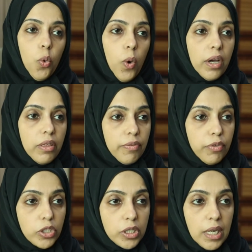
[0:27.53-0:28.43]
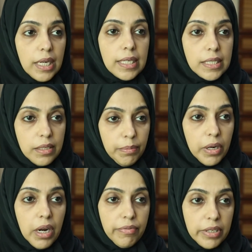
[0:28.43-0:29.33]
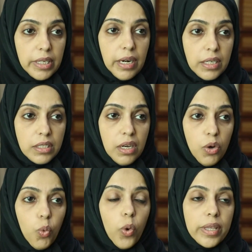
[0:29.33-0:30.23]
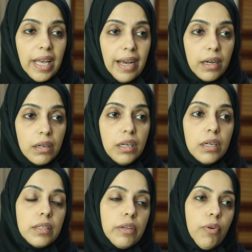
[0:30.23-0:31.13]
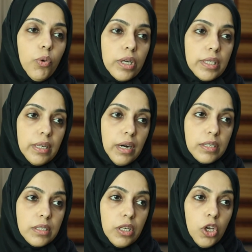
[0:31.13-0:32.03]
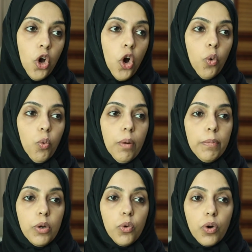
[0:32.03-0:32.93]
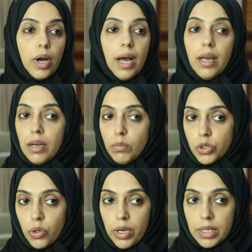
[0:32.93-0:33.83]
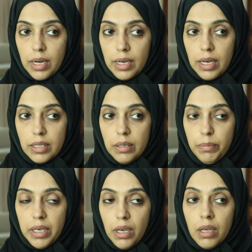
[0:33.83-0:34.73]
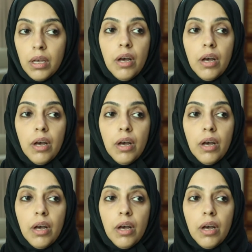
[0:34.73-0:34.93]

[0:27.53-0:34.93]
وأكثر فرصة للاستمرار في الدراسة وتحقيق التفوق الدراسي وبلوغ أعلى المستويات الأكاديمية